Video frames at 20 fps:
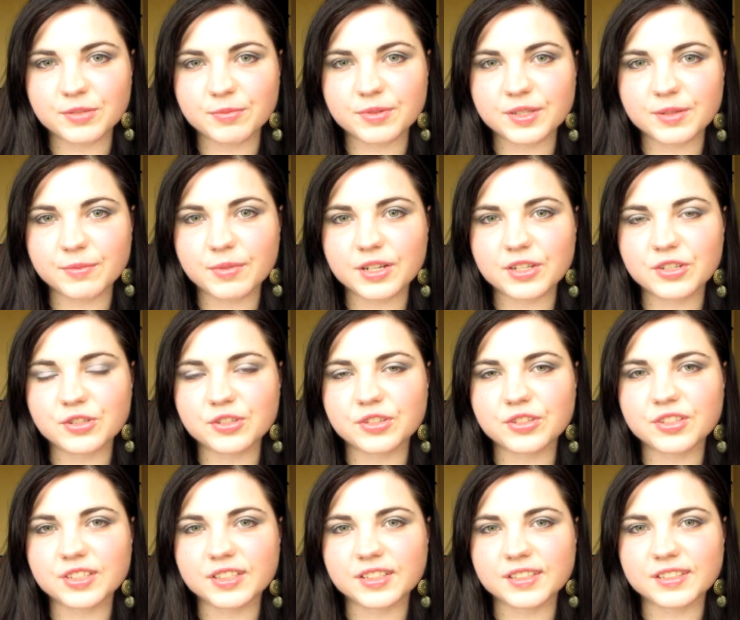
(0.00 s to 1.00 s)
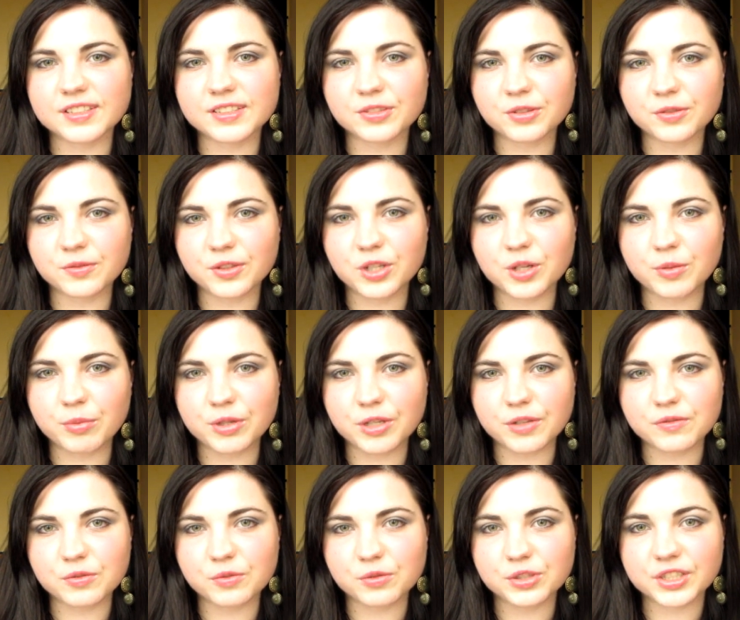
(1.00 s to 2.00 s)
żeby zobaczyć, e, co nowego
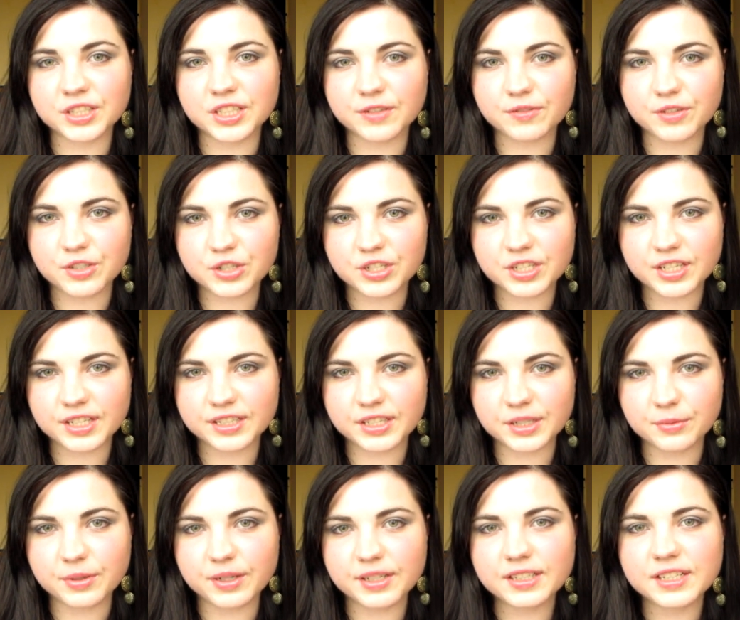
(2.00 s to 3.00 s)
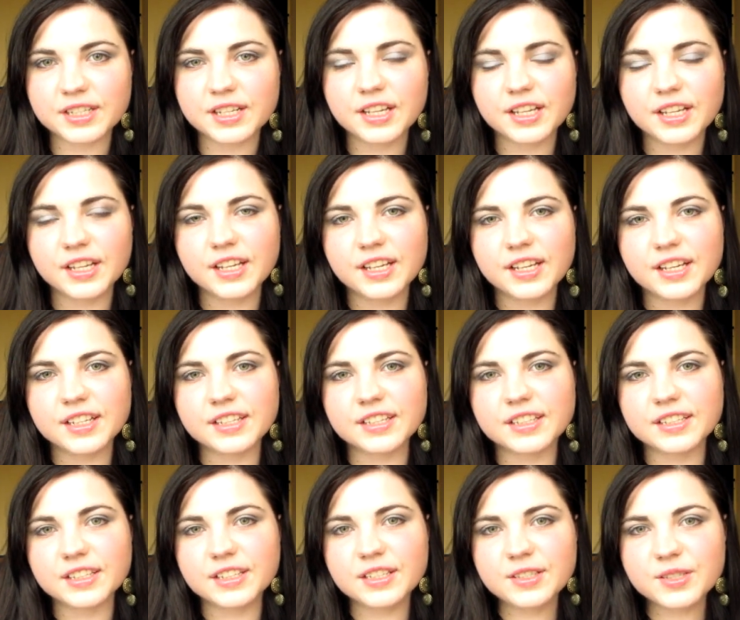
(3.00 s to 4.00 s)
pojawiło się na Waszych kanałach
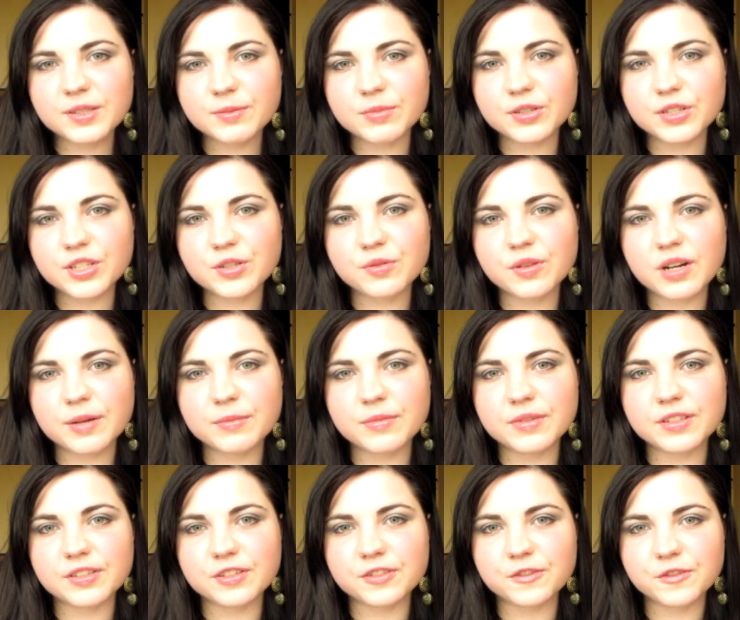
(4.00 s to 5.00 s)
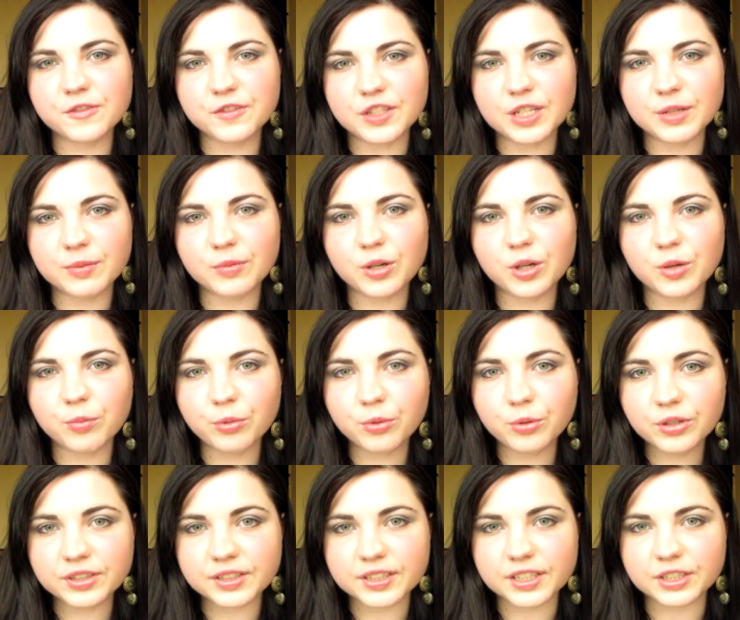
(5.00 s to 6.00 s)
i zobaczyłam film o
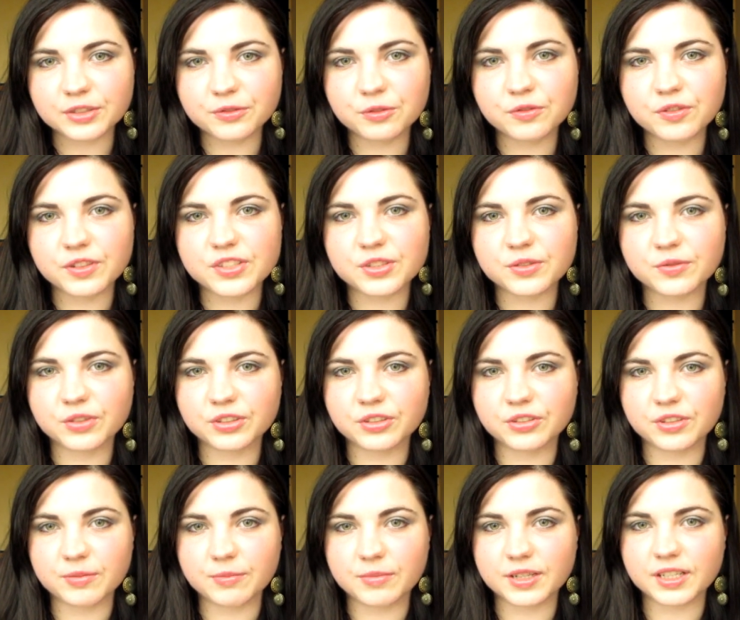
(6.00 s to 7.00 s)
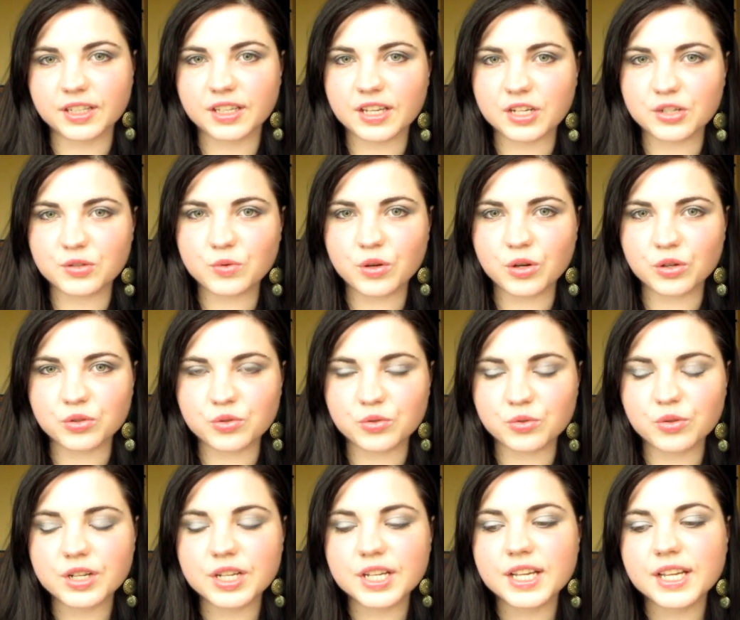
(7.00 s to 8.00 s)
płynach dwufazowych do demakijażu
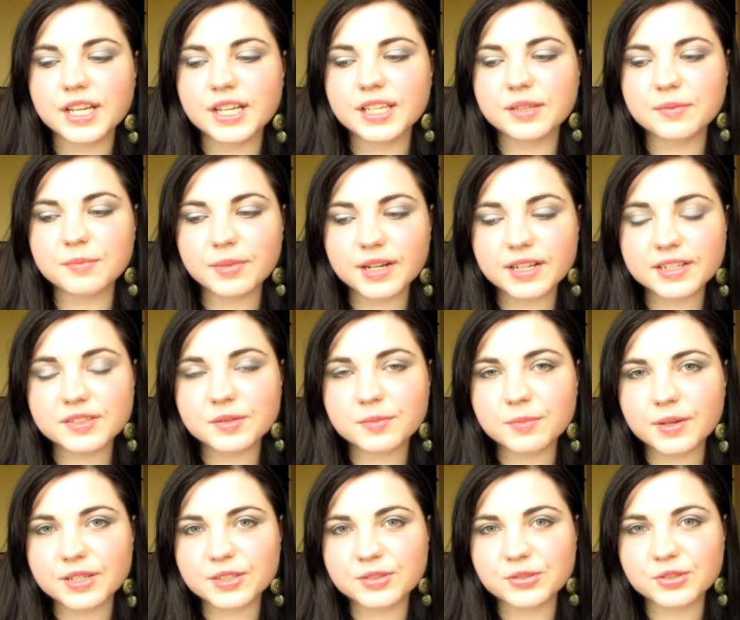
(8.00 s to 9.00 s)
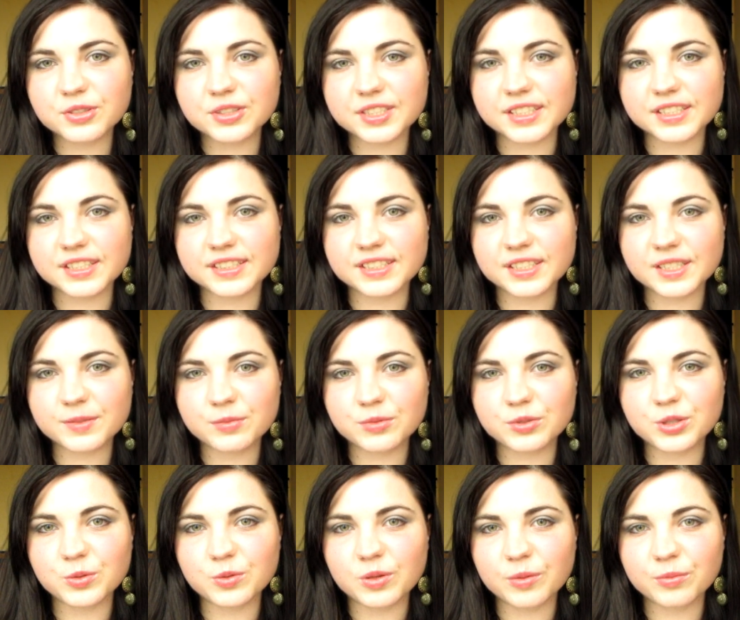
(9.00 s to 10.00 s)
oczu i bardzo, bardzo się
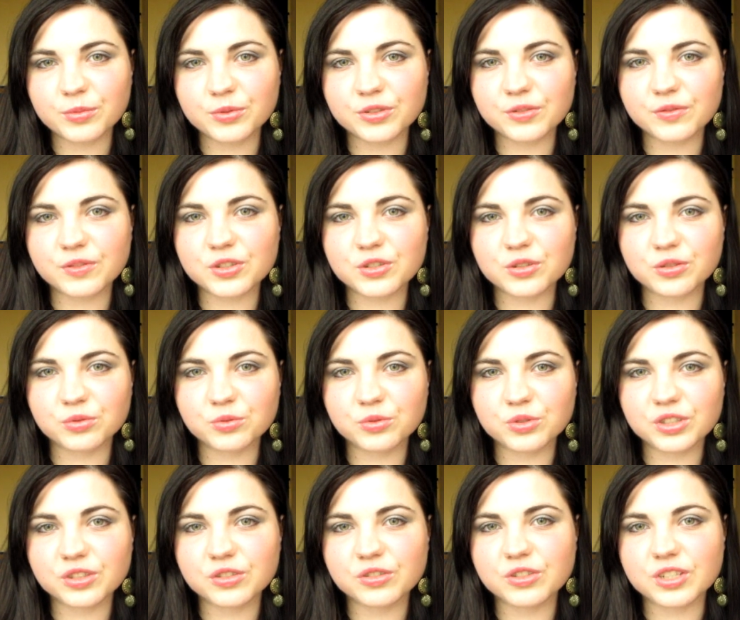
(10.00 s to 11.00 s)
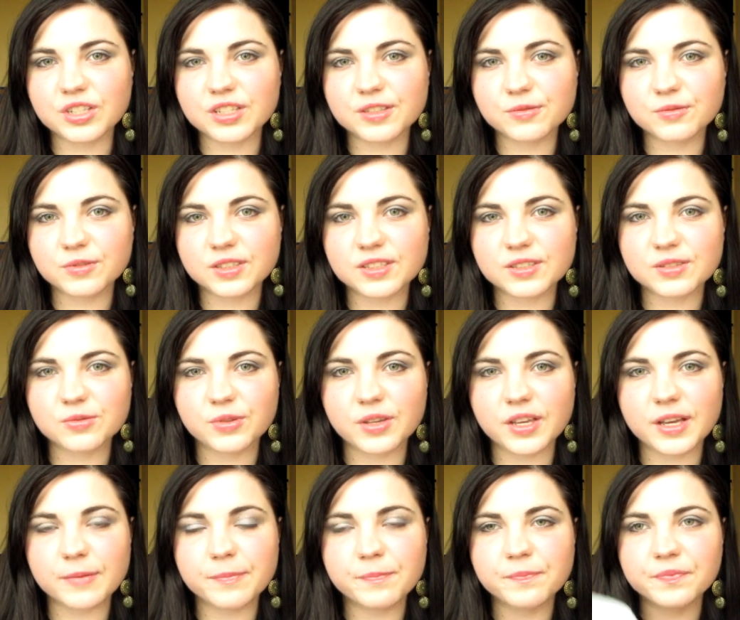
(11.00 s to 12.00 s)
zasmuciłam, ponieważ od dłuższego czasu
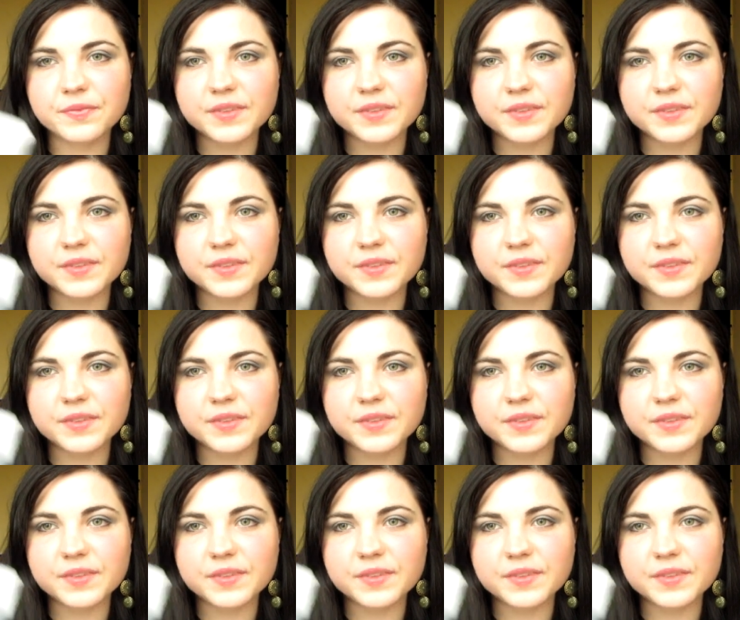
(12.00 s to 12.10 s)
testuję